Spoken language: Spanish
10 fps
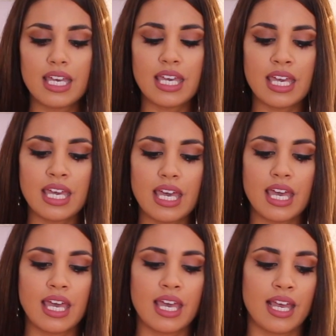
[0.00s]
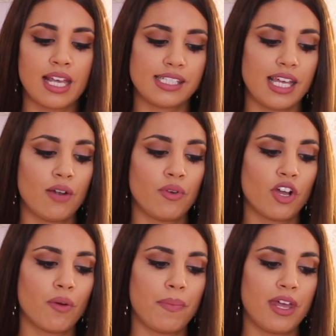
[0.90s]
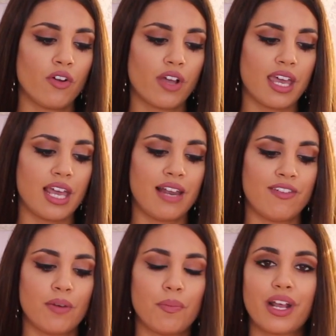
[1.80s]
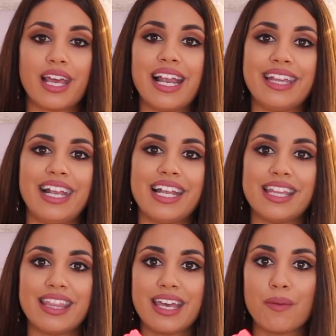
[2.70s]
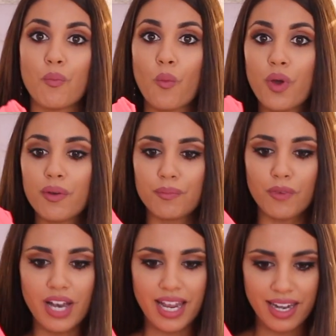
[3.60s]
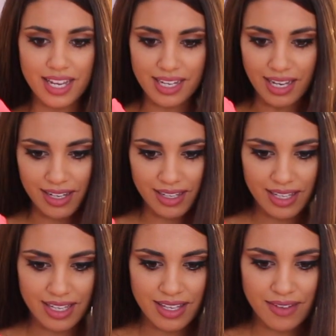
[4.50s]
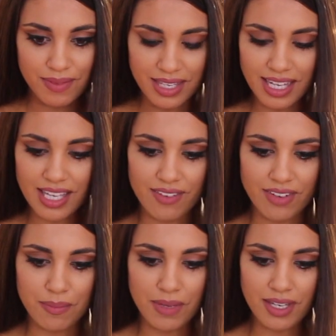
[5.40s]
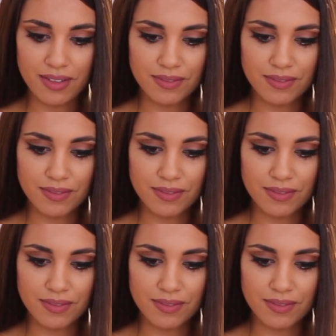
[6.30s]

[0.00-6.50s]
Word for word: Y eh, es el único pero que le veo porque la tela es de muy... ¡Oh, la reina! Viene aquí a verme.